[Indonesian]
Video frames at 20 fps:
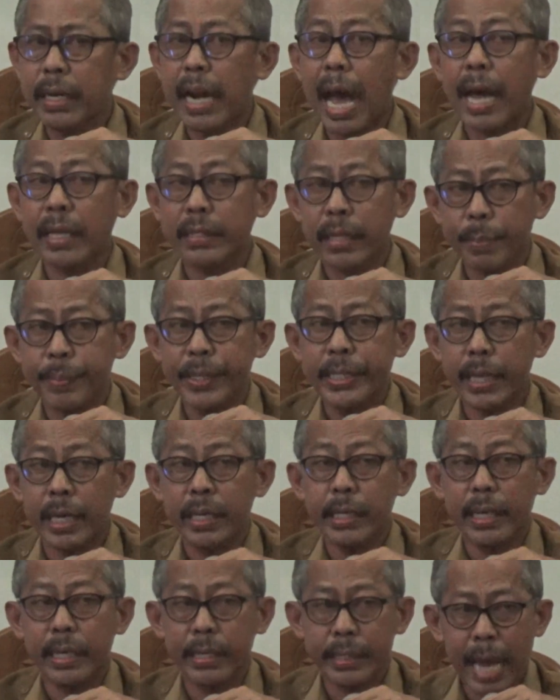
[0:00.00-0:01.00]
Data
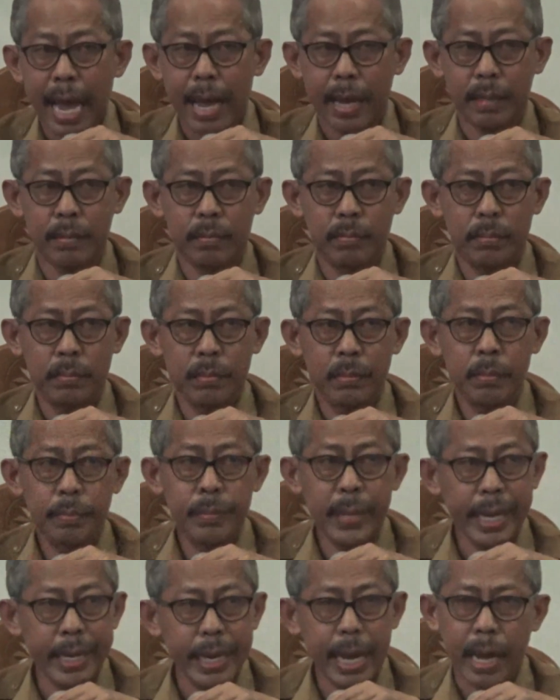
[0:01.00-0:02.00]
pencari kerja.
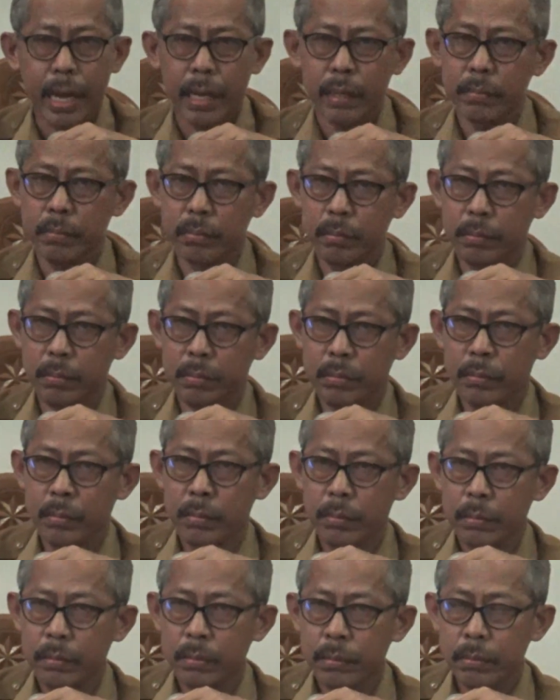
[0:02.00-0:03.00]
Beda. Iya,
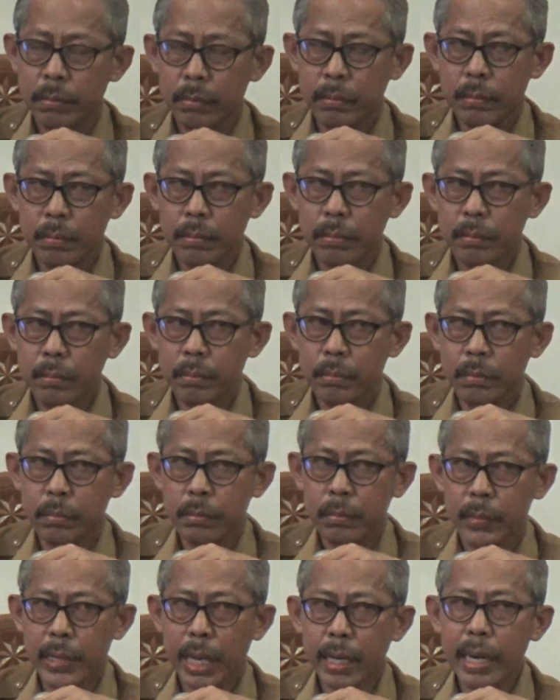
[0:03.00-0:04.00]

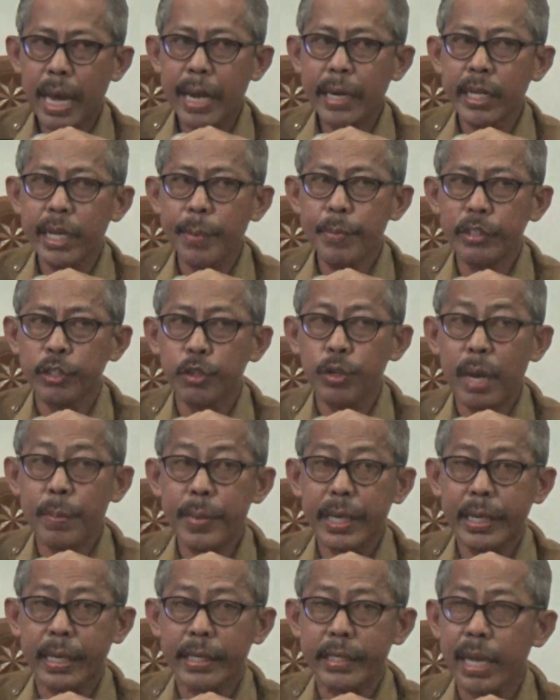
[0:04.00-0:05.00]
Karena ada yang sudah
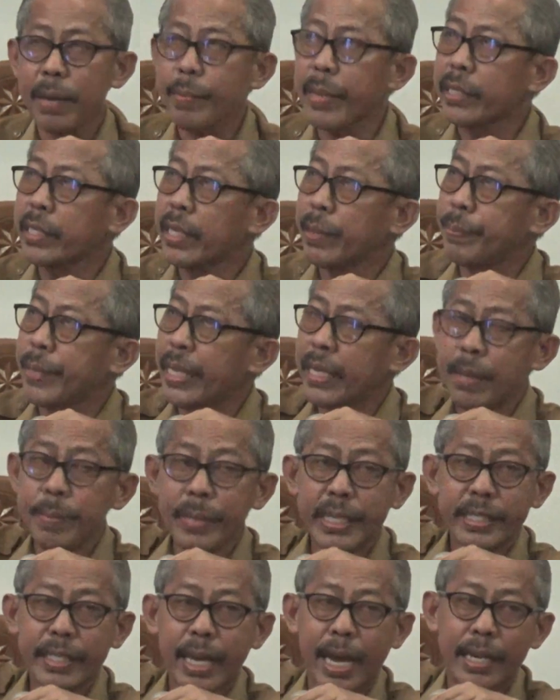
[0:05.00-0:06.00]
bekerja masih ingin
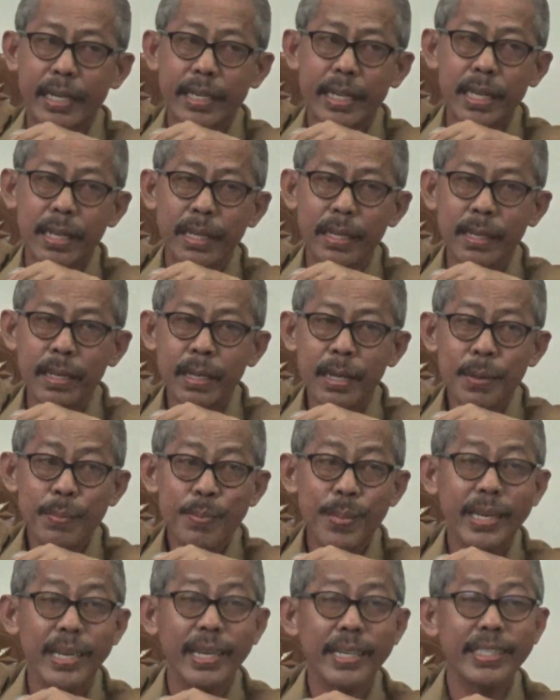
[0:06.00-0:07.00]
mencari
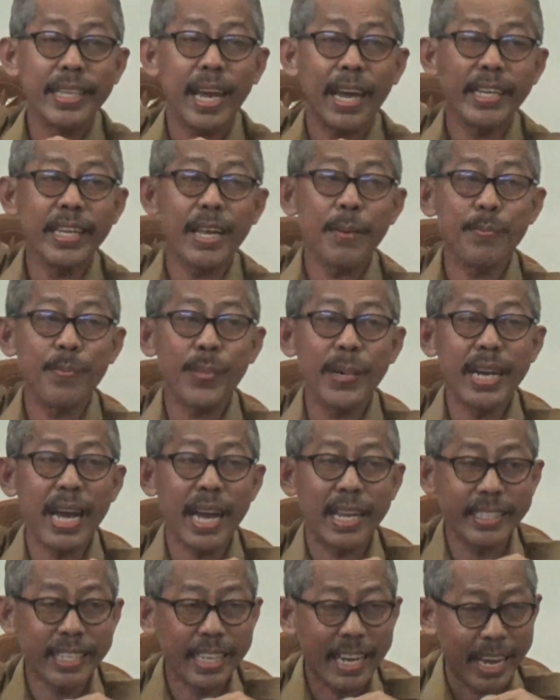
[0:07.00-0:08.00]
pekerjaan yang
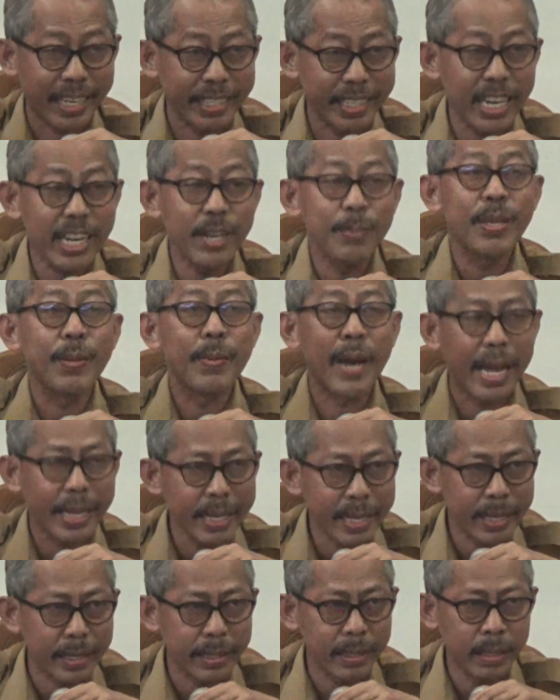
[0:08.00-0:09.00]
penghasilannya lebih
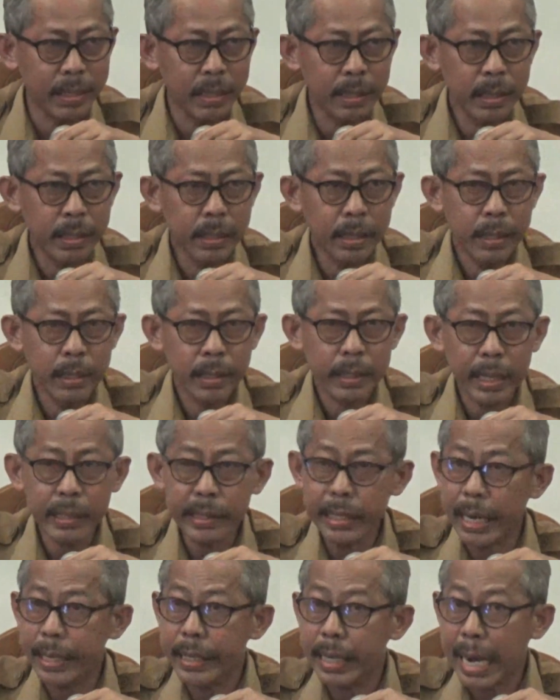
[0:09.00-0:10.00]
baik. Kan
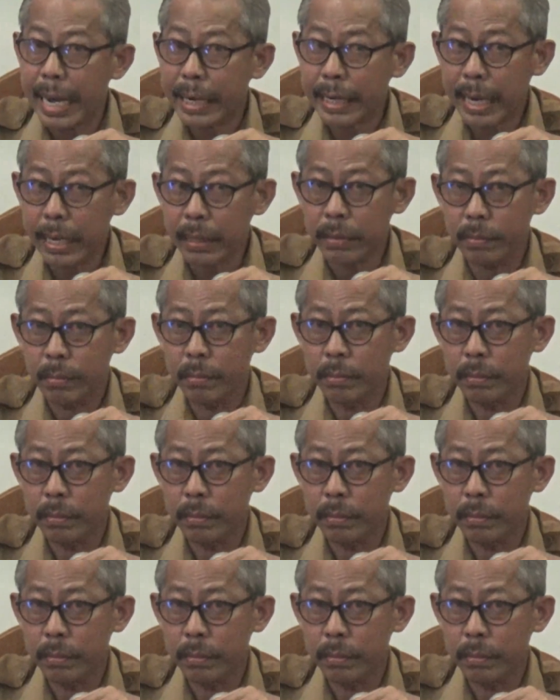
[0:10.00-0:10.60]
tidak dilarang.